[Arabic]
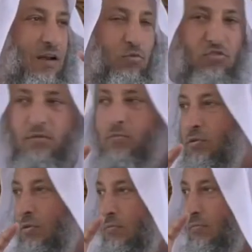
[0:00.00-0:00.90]

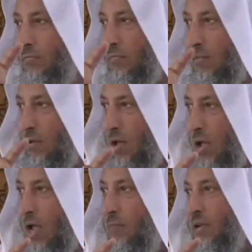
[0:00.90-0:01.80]
المسلمون
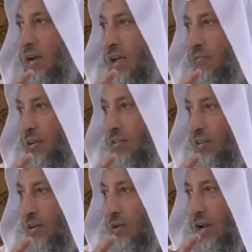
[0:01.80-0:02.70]
أقل من الكافرين
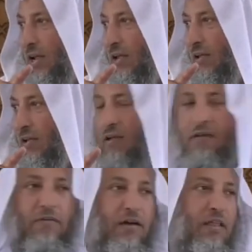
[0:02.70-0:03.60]
صحيح ولا لا
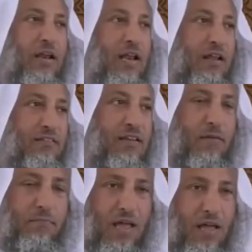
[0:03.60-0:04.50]
فإذا
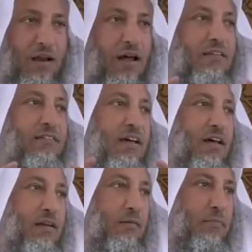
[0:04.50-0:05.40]
الإسلام دائرة
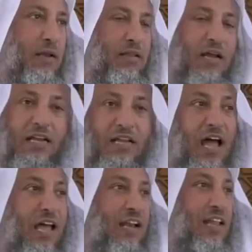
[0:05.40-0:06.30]
أصغر لكنها
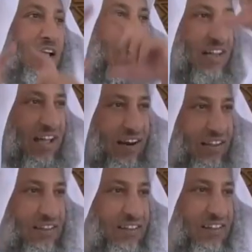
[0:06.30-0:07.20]
داخل داخل
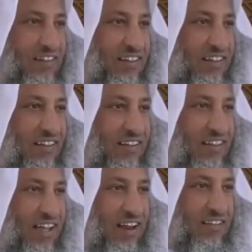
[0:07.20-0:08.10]
دائرة
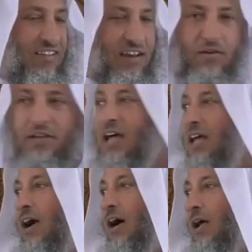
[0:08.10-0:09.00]
الإنسانية وهي
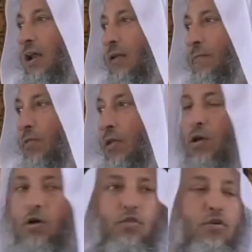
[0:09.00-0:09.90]
دائرة أقل
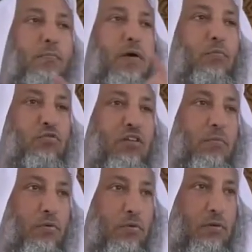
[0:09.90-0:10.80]
ثم
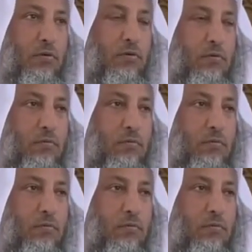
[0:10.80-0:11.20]
المسلمون